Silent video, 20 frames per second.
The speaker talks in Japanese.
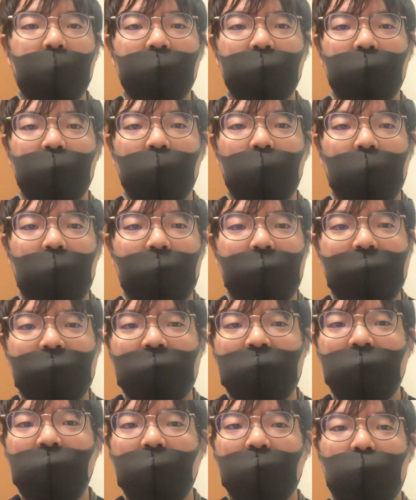格するにはい
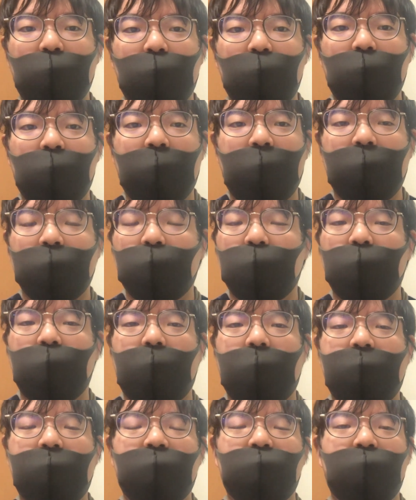ちメートルのハードル
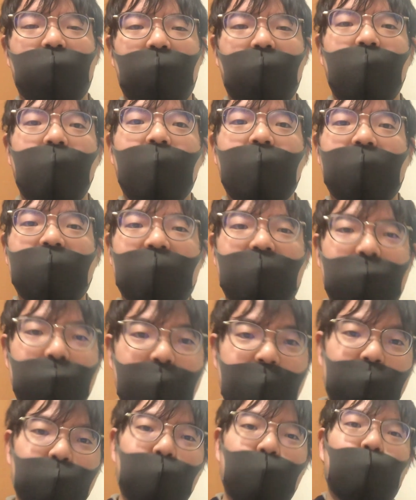でいいのに、に
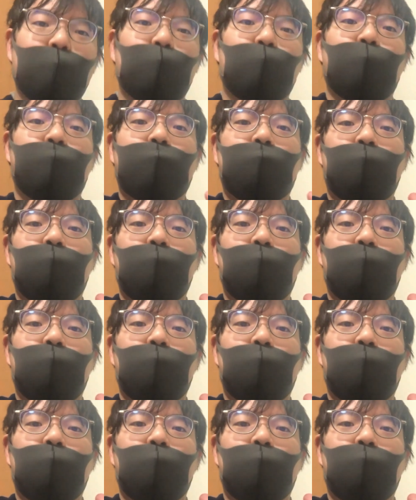メートルを飛び